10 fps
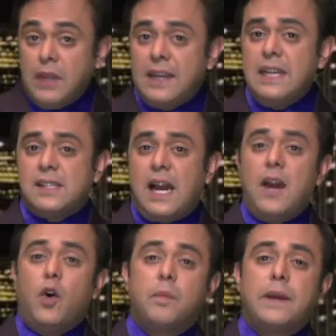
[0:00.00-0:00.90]
एटलीस्ट
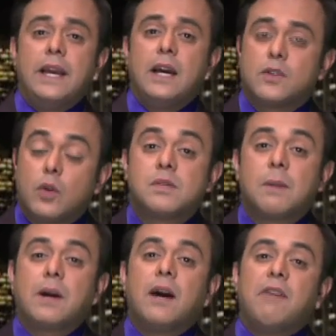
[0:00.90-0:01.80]
आई होप कि uh, तुम
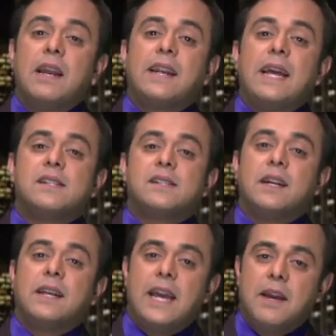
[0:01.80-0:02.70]
सबका वैलेंटाइंस
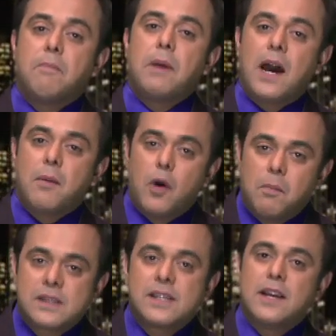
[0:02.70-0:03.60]
डे प्यार
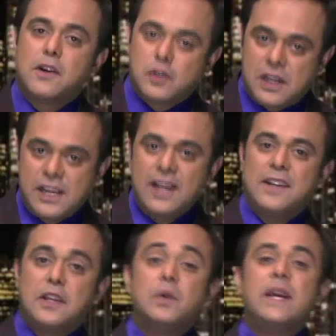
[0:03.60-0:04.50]
मोहब्बत से गुजर
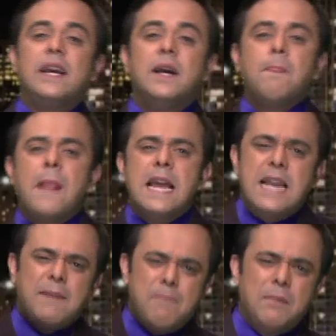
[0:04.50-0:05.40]
जाए क्योंकि
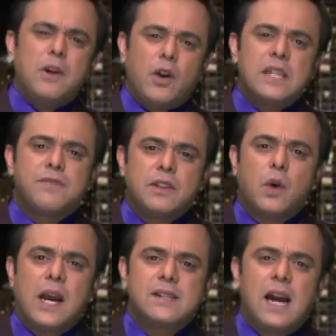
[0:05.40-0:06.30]
लेट मी बी ऑनेस्ट विद
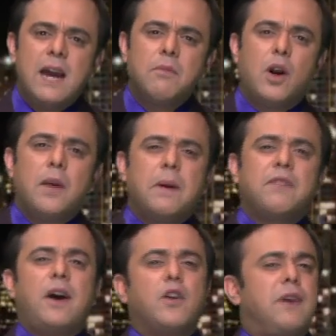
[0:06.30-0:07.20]
यू गाइज आई एम नॉट अ बिग
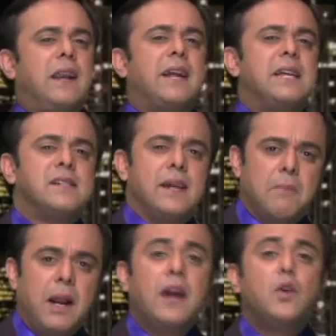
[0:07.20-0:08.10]
फैन ऑफ वैलेंटाइंस डे
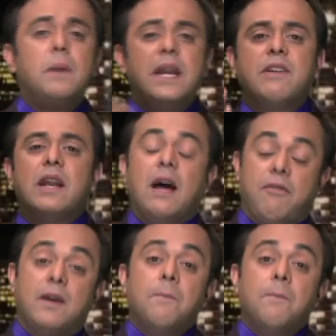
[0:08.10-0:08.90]
बट आई डू बिलीव इन लव